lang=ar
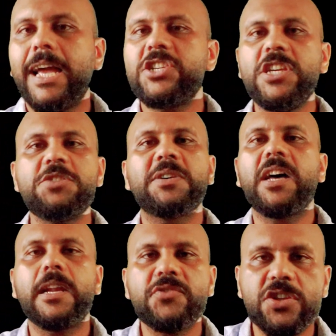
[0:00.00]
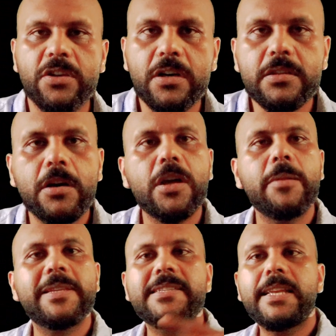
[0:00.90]
الحشيش ما تعرفش النهارده ولا
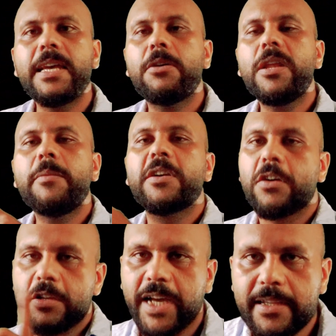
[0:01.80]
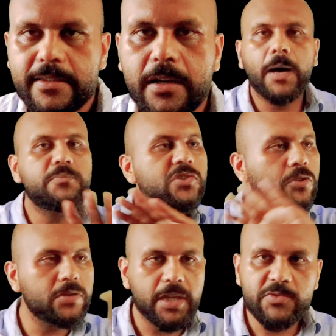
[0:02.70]
من سنه ولا من قرن حتى
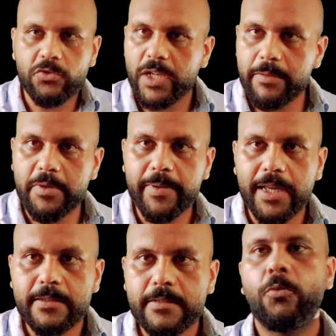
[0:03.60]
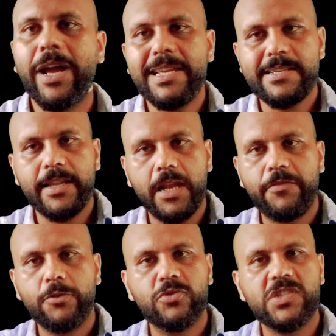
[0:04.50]
ابسولوتلي بصوت الليمبي بجد وجايز ان
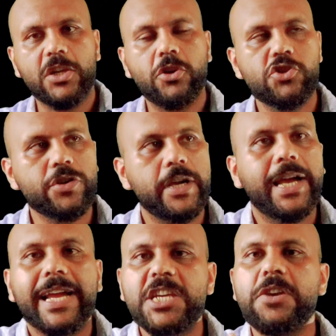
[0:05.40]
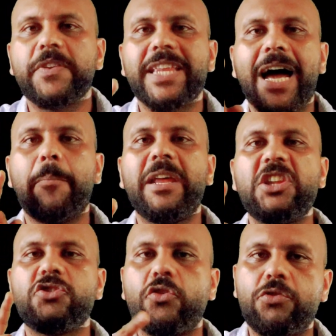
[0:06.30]
2019 كشفت اعمال
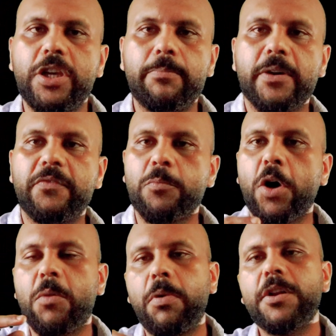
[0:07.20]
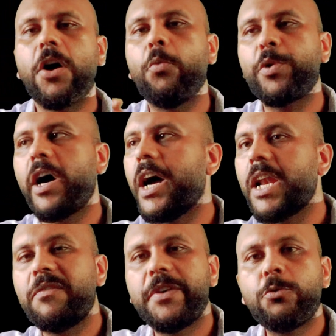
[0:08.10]
التنقيب في مقبره عمرها
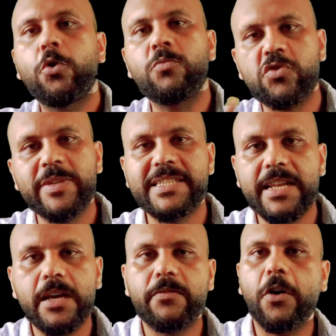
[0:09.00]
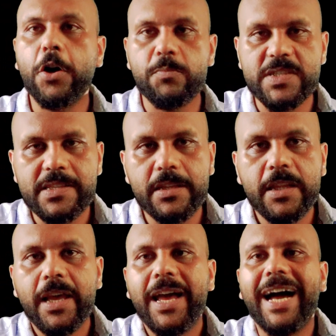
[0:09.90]
2500 سنه في غرب الصين
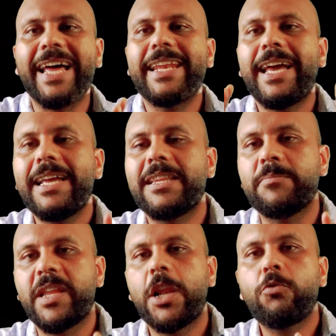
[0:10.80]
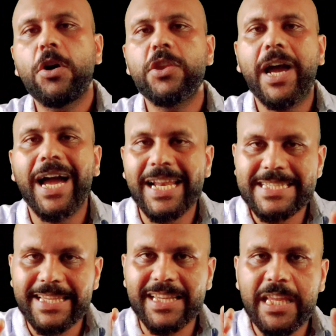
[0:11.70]
عن اقدم دليل واضح على
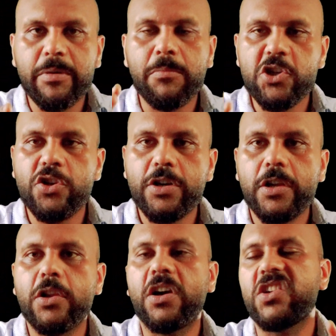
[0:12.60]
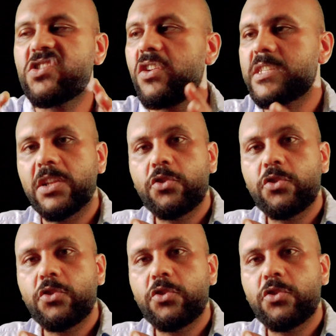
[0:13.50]
استخدام البشر لخصائص